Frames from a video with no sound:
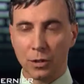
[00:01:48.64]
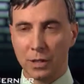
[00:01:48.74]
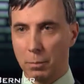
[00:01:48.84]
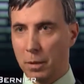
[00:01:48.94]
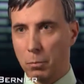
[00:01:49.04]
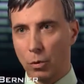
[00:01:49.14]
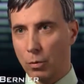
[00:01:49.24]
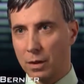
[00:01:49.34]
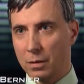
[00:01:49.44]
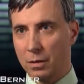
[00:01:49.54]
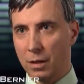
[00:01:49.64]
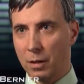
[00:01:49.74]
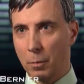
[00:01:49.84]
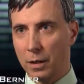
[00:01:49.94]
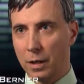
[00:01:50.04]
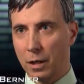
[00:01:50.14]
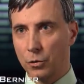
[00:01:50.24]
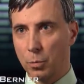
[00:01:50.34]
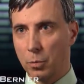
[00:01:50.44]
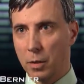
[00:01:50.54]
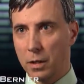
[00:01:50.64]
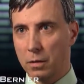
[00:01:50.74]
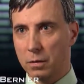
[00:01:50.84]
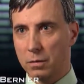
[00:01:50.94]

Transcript: ne sais pas pourquoi elle n'a pas été rendue publique.